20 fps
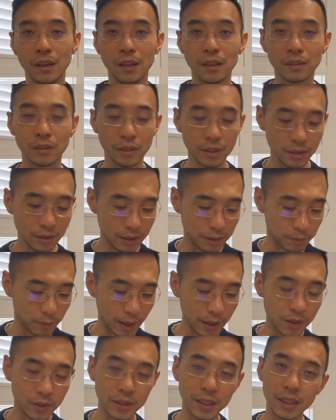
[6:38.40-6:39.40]
等于你没
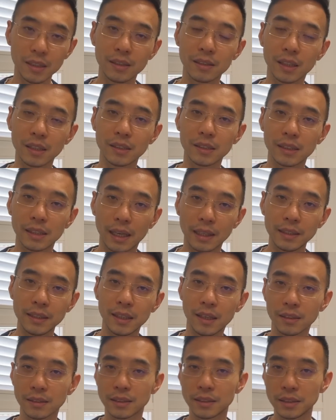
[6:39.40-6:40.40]
有任何是人家
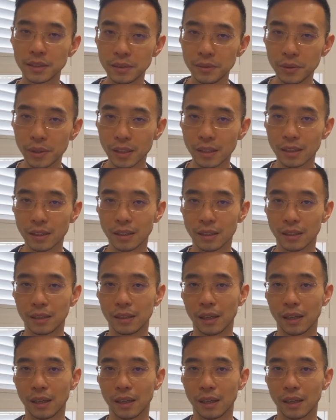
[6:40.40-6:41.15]
要侵略你，